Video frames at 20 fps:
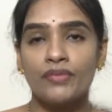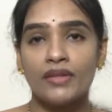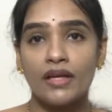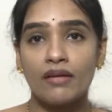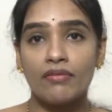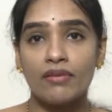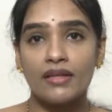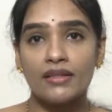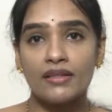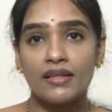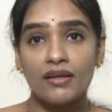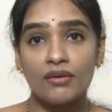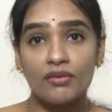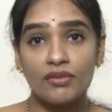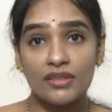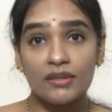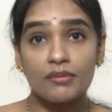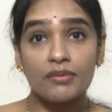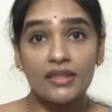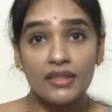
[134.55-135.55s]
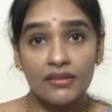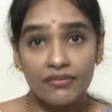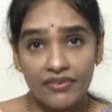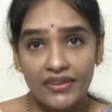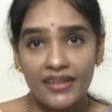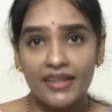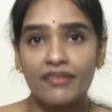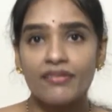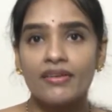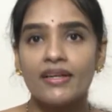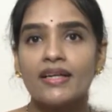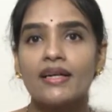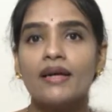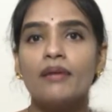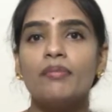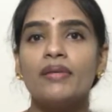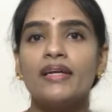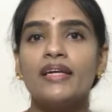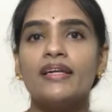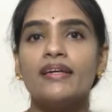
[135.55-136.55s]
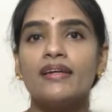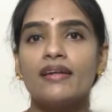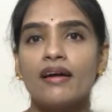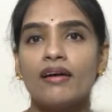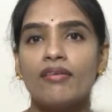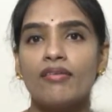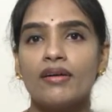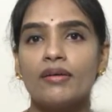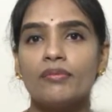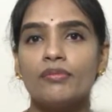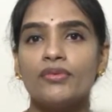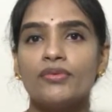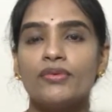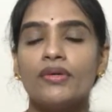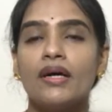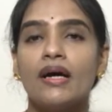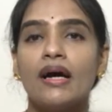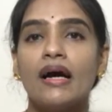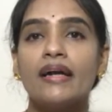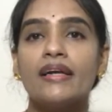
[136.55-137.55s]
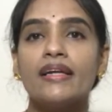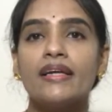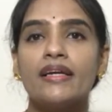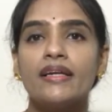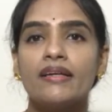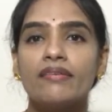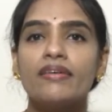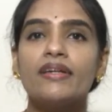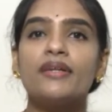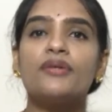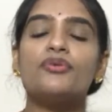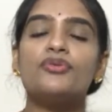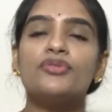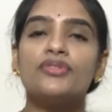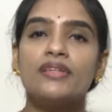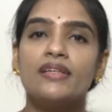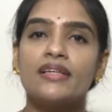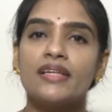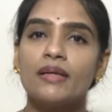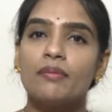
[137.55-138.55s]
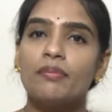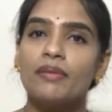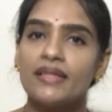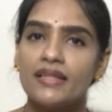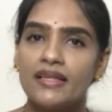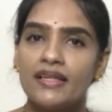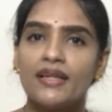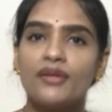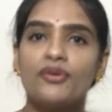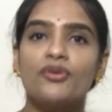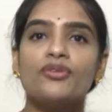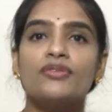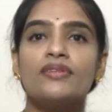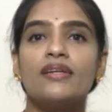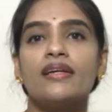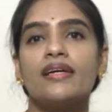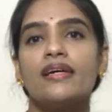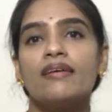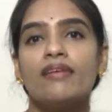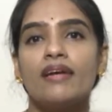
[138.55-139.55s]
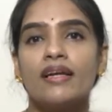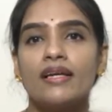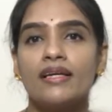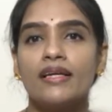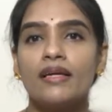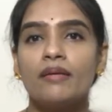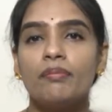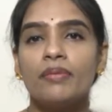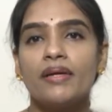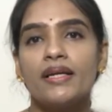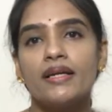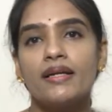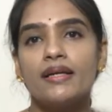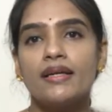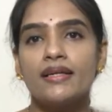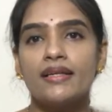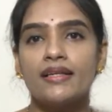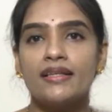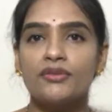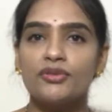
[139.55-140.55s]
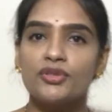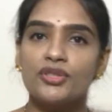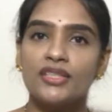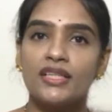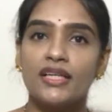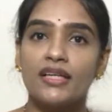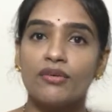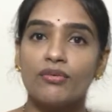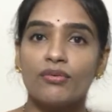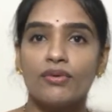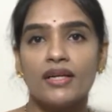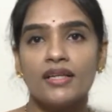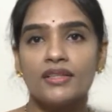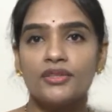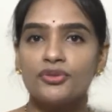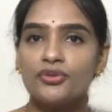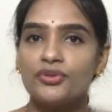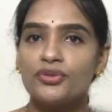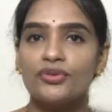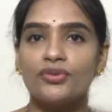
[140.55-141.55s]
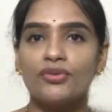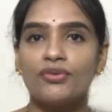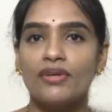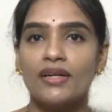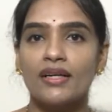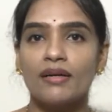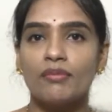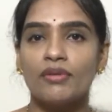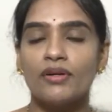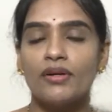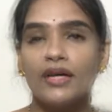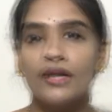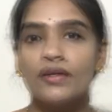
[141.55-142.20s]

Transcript: తర్వాత కొంతమందికి ఫ్రీక్వెంట్గా బ్లీడింగ్ రావడము అంటే ఇరవై రోజులకి పదిహేను రోజులకే వాళ్ళకి పీరియడ్ అనేది వచ్చేయడం కూడా చూస్తూ ఉంటాము